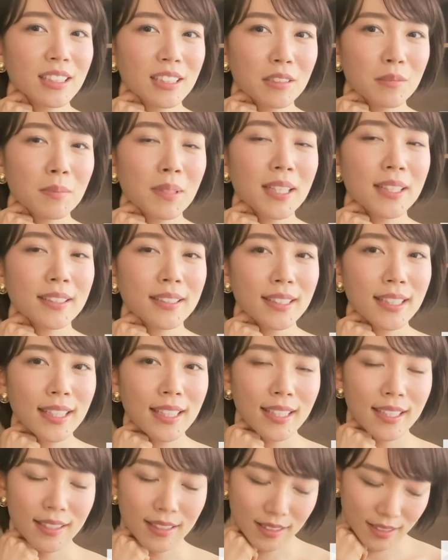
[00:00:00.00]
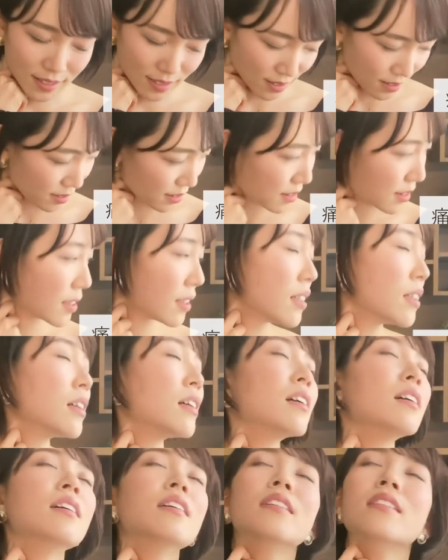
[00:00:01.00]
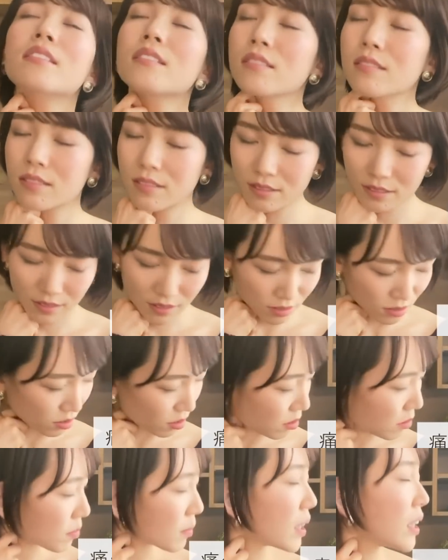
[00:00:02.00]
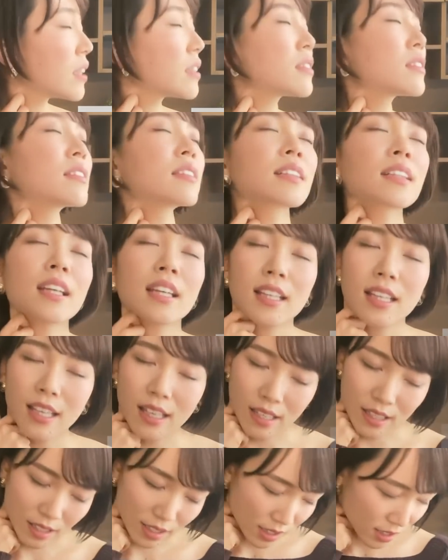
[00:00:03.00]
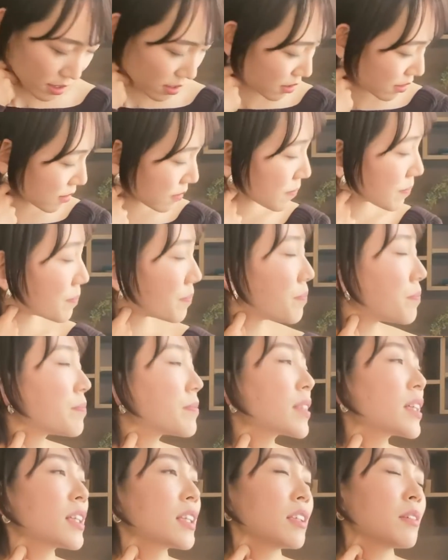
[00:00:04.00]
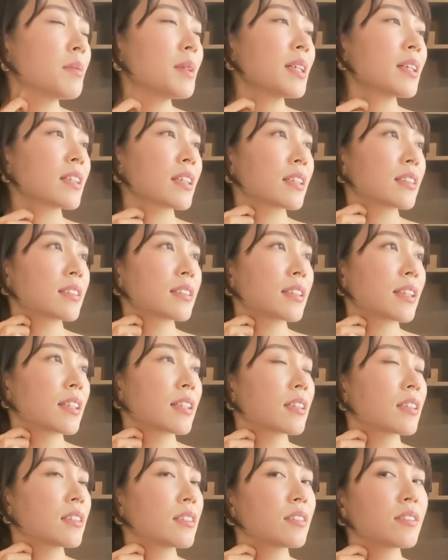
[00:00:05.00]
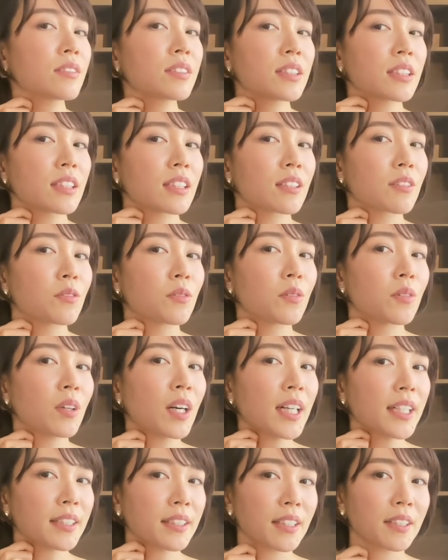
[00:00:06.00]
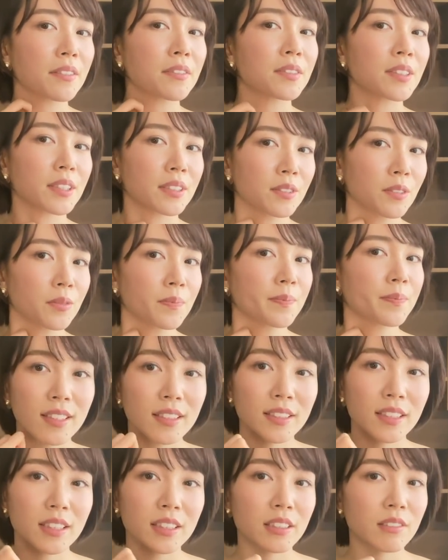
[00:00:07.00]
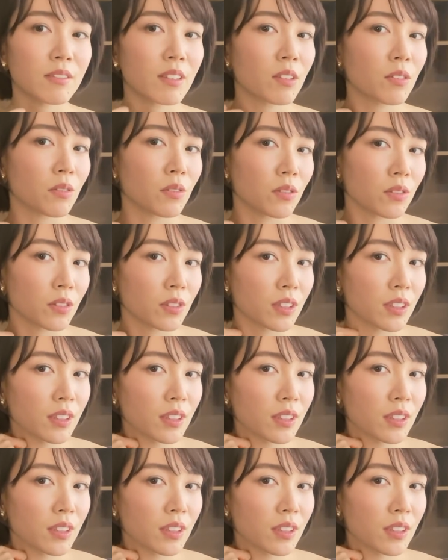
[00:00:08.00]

つまんでぐっと回すだけで指がですね筋にこう入っていくんですよ。私はこ